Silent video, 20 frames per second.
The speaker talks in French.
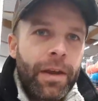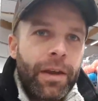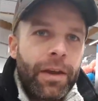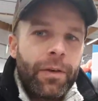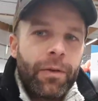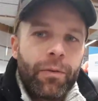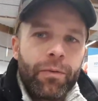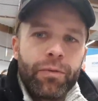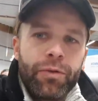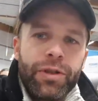
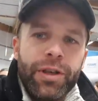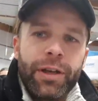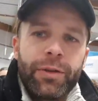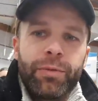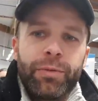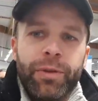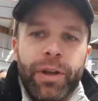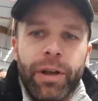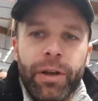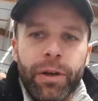et on vous dit à
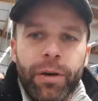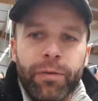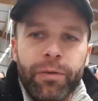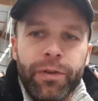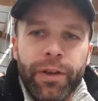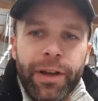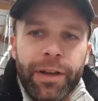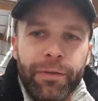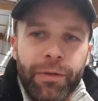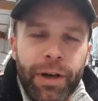tout à l'heure.
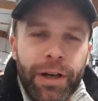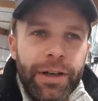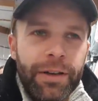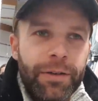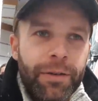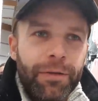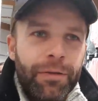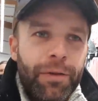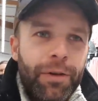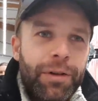Vous allez voir
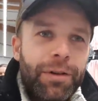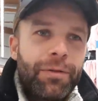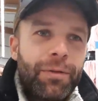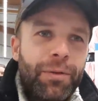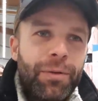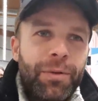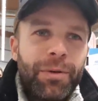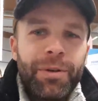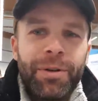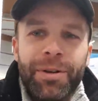les enfants, ils
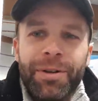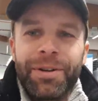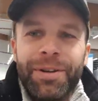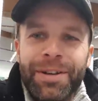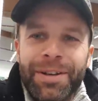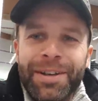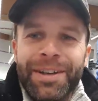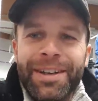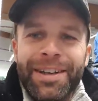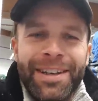vont euh,
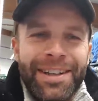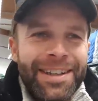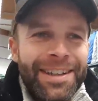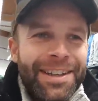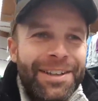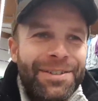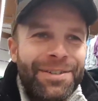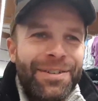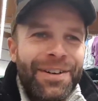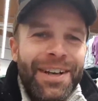
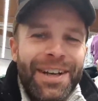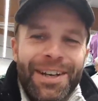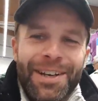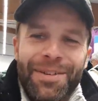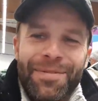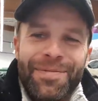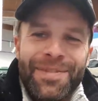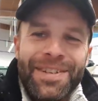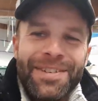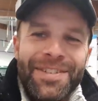découvrir
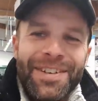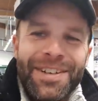leur petit